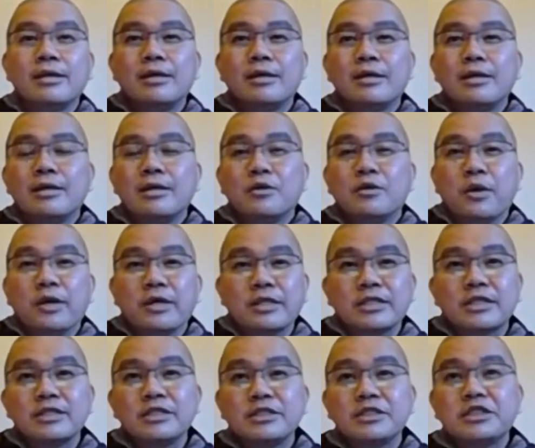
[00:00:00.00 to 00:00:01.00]
往
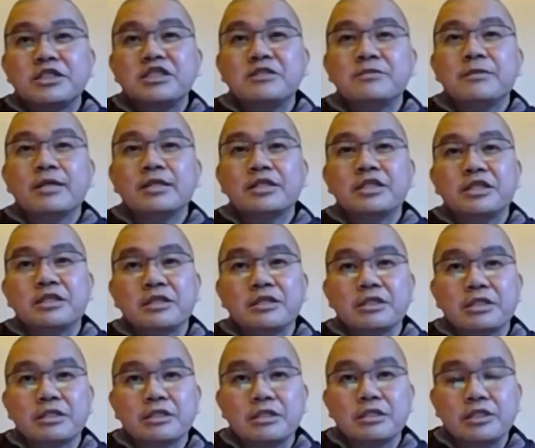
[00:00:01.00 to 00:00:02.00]
生西方极乐
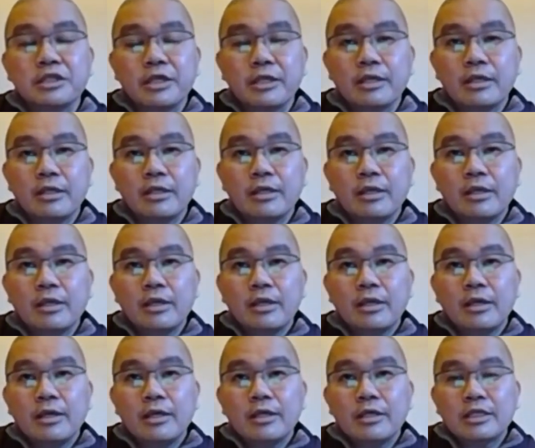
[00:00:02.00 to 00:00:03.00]
世界，
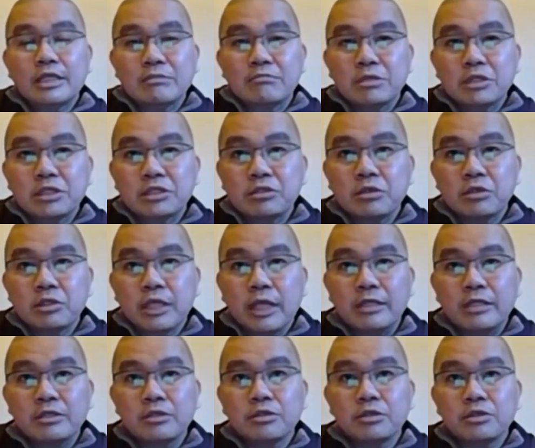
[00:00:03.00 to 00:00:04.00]
什么时候才
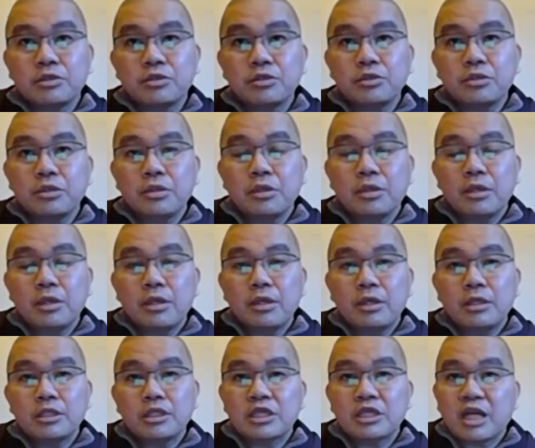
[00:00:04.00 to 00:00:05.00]
能够去？
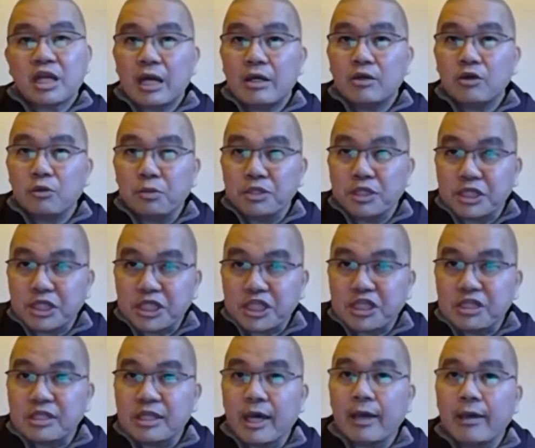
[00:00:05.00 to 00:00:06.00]
去看我们的心
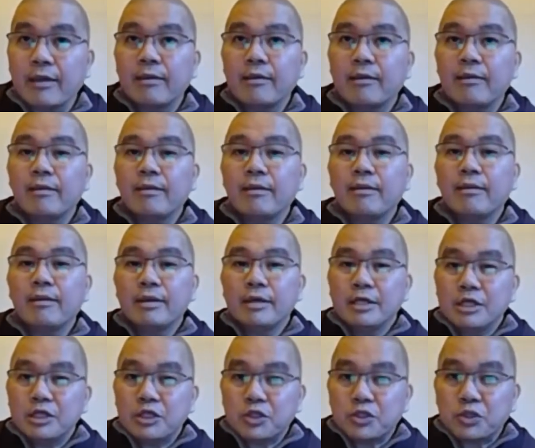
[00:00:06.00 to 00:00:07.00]
态。
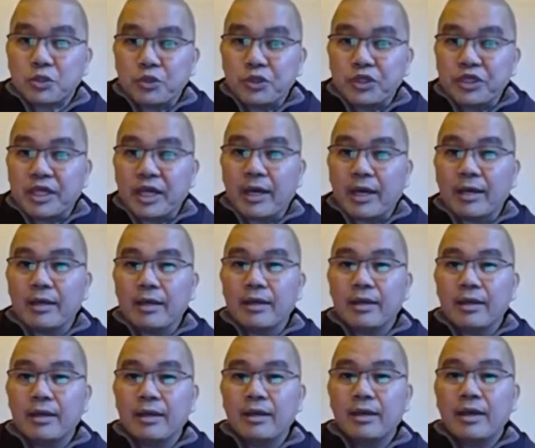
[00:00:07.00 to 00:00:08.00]
所以啊。
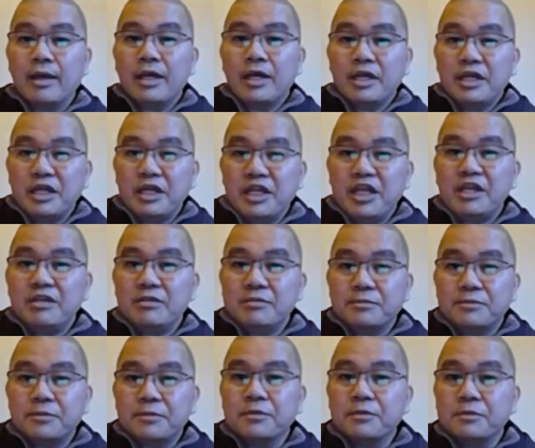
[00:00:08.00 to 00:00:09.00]
念
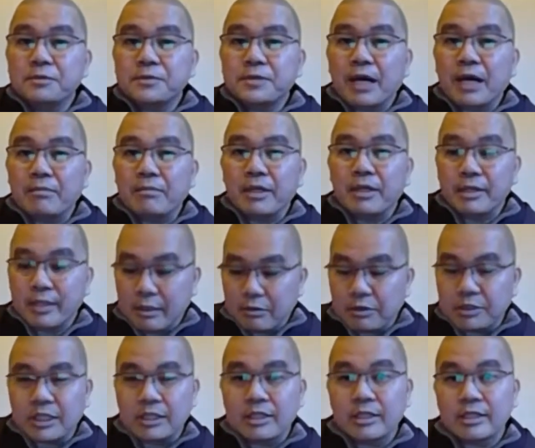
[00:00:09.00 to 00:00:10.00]
佛法门呢，我
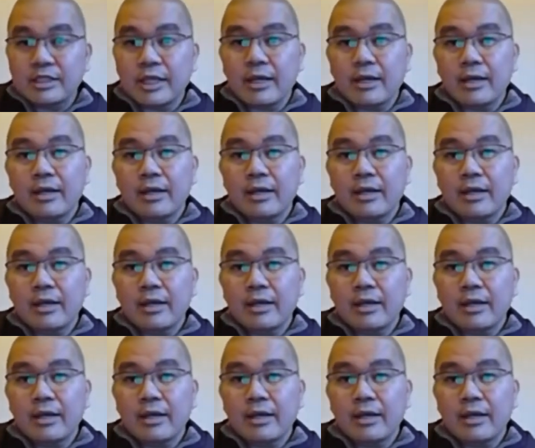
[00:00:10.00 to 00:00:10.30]
常常讲，